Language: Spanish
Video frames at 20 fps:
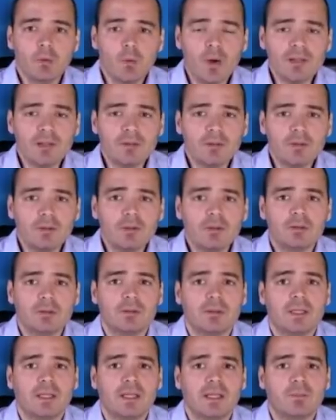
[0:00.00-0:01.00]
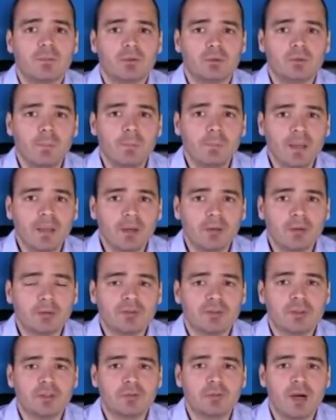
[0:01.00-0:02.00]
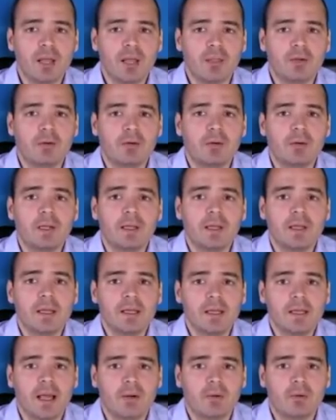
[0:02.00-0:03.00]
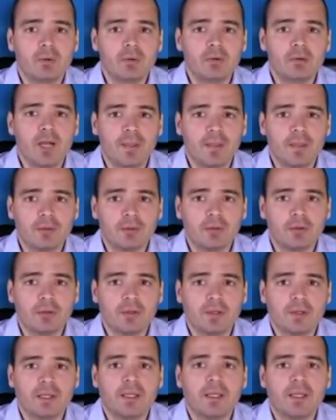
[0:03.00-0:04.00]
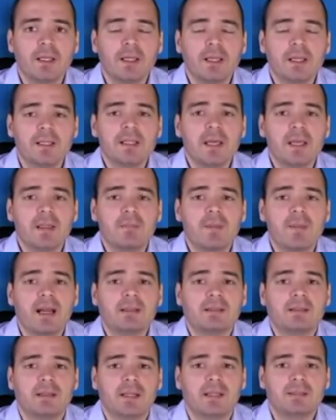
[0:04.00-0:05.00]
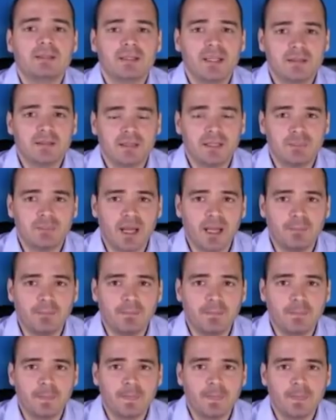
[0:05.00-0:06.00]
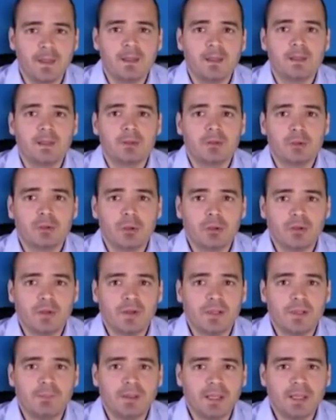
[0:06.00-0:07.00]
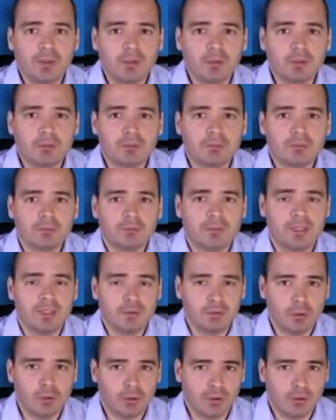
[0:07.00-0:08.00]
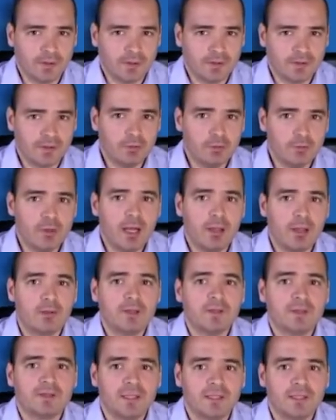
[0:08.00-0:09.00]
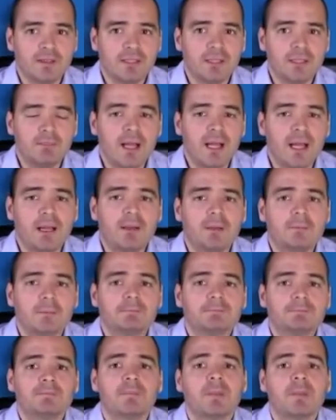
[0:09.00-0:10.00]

cuando tenemos un peón situado en la columna de torre y además en séptima. Torre y peón de torre situado en séptima,